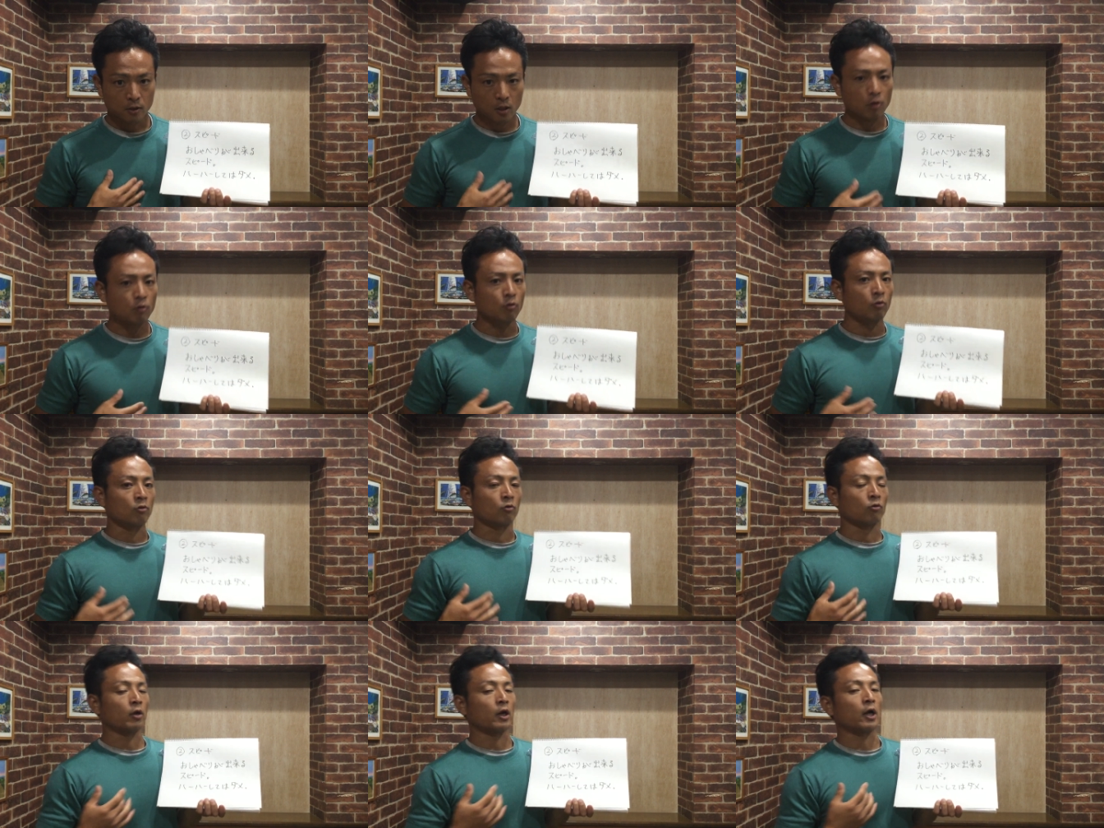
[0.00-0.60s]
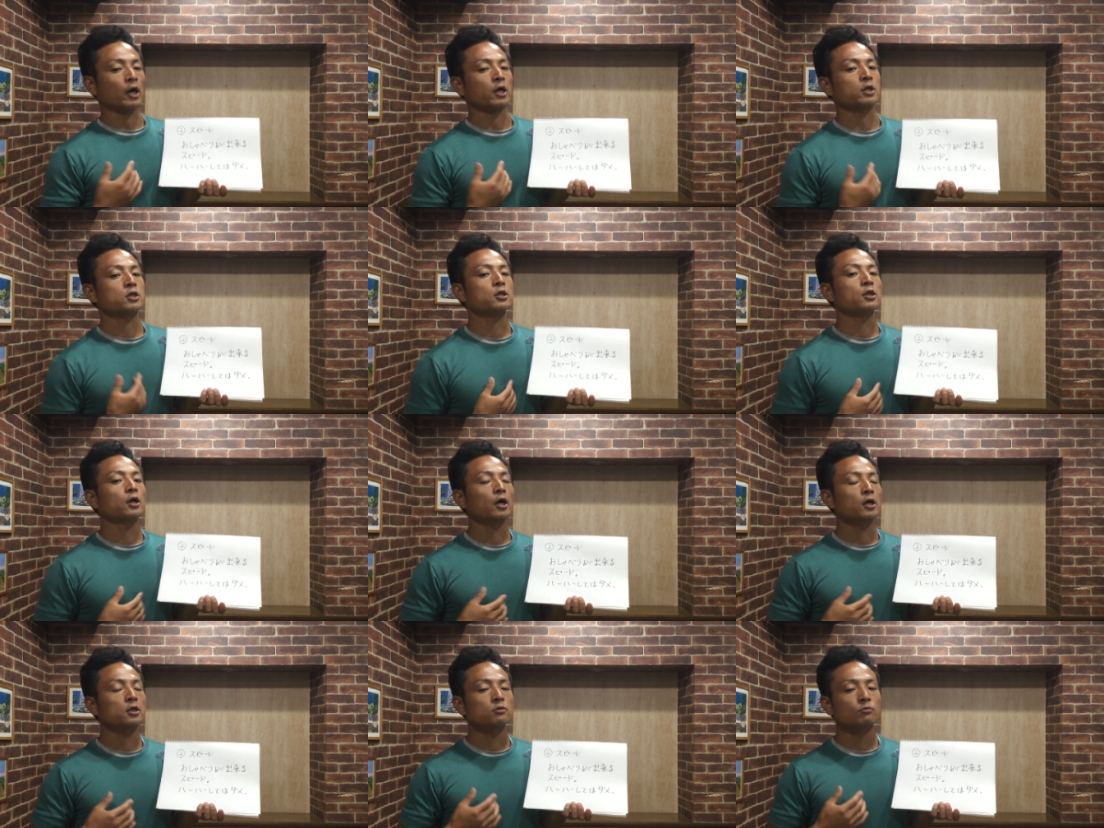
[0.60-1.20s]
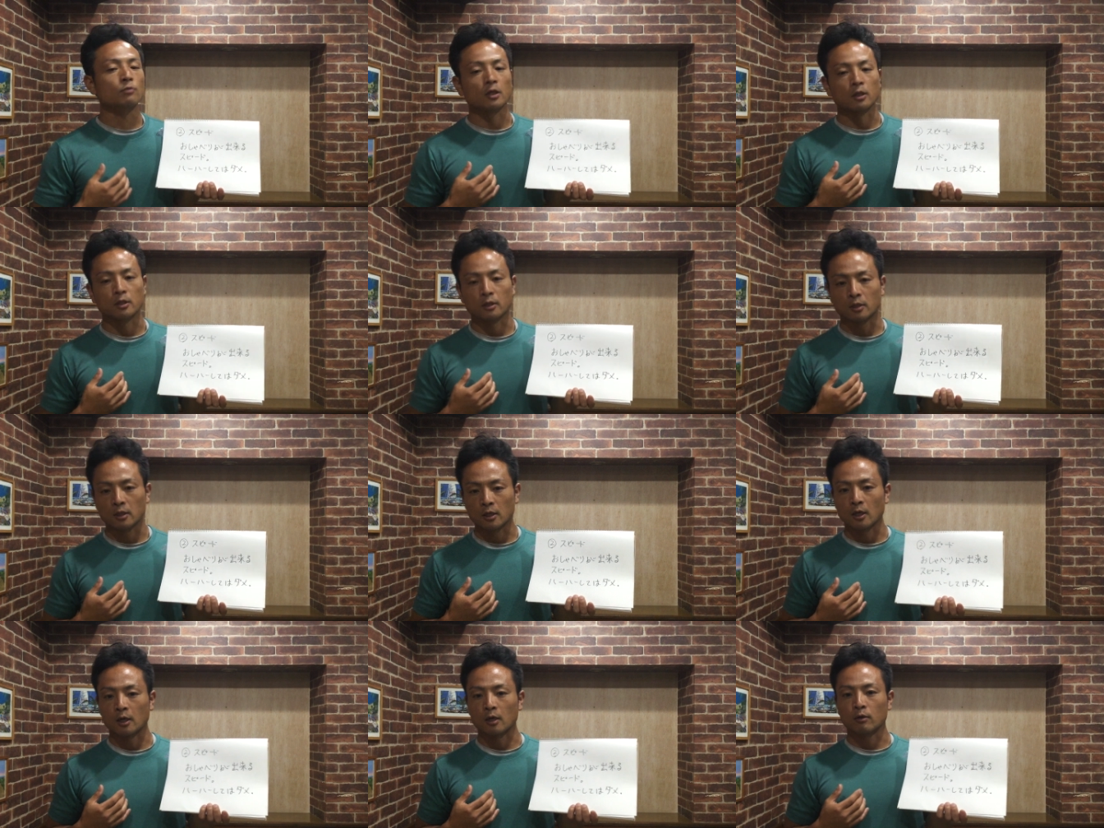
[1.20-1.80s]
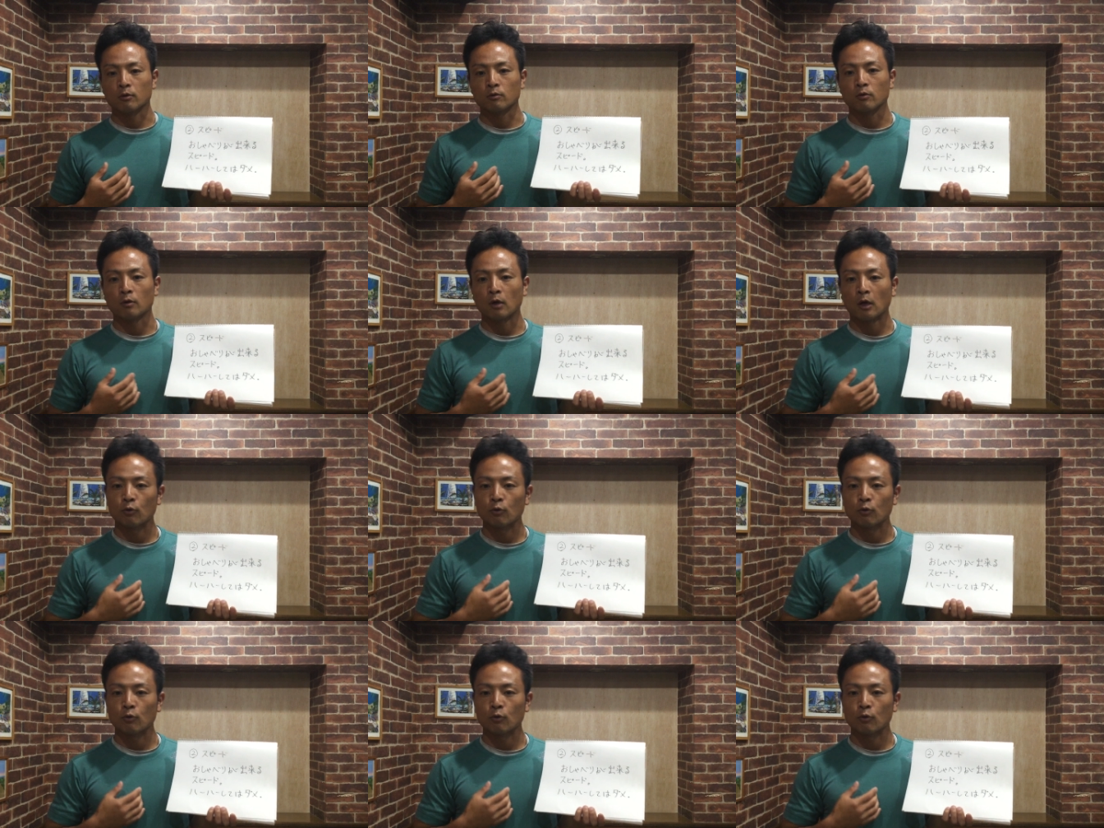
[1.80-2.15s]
結構これ走り始めて